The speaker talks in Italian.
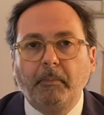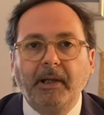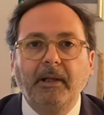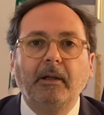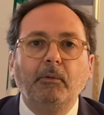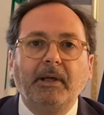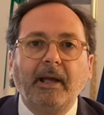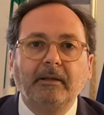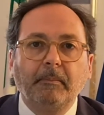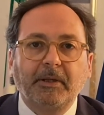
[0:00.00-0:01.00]
per il
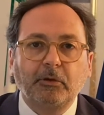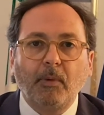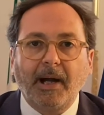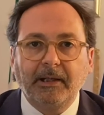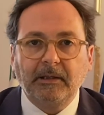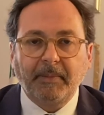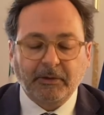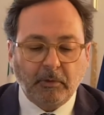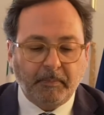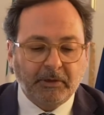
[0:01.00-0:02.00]
weekend pasquale di
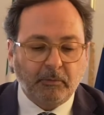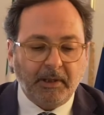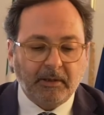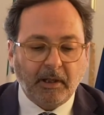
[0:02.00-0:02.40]
Pasqua a Pasquetta,